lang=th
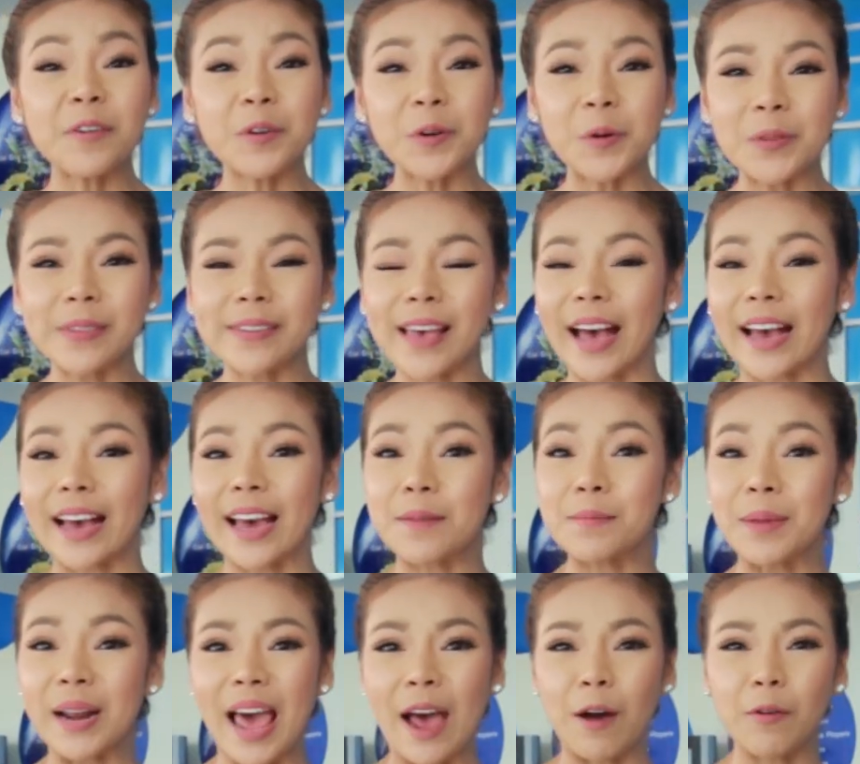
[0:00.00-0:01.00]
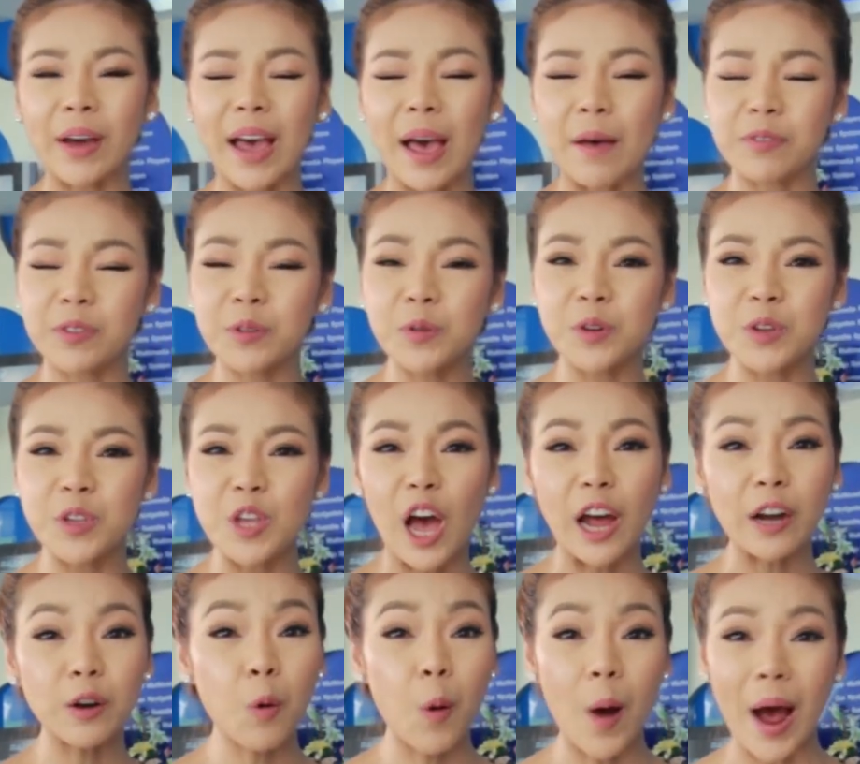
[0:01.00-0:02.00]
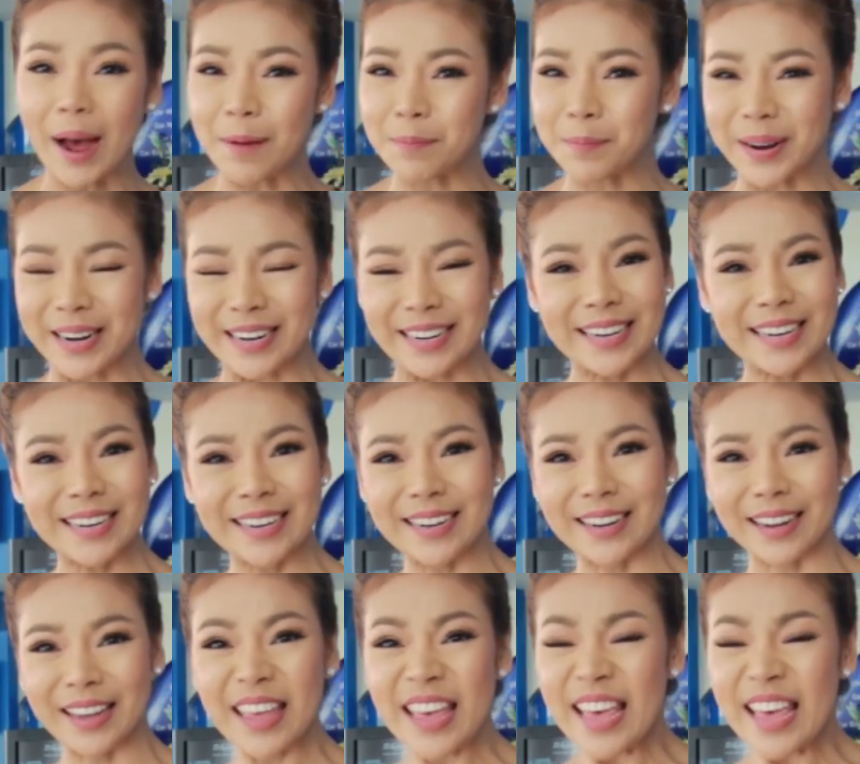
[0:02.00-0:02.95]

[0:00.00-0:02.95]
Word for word: รู้จักกันมาแล้วกับสุดยอดความบันเทิง